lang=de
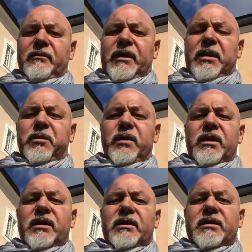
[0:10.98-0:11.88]
Wir haben
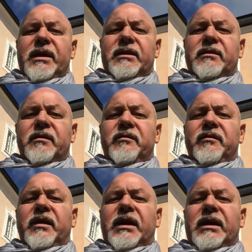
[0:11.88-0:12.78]
äh, seit
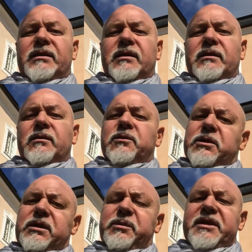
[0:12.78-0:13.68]
Freitag und
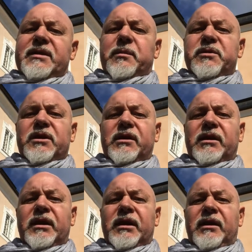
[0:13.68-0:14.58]
heute mit
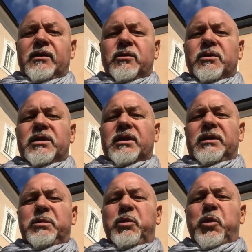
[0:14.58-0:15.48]
Samstag
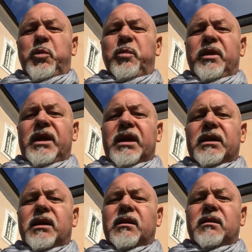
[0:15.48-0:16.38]
unseren
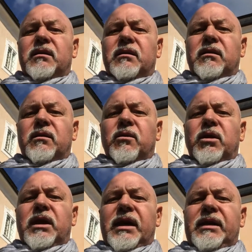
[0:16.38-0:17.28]
Diplom-Lehrgang
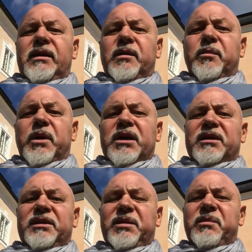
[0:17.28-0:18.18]
Online
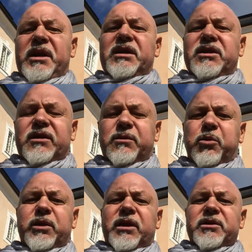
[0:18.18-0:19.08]
Marketing Manager
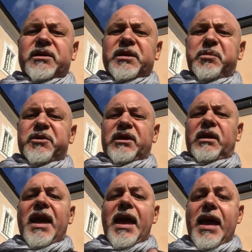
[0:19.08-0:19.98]

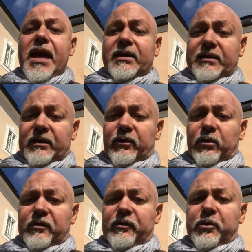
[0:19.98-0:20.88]
2017, erste
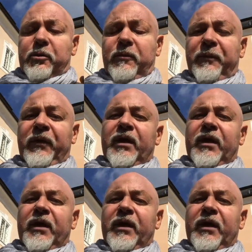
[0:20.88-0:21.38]
Durchführung.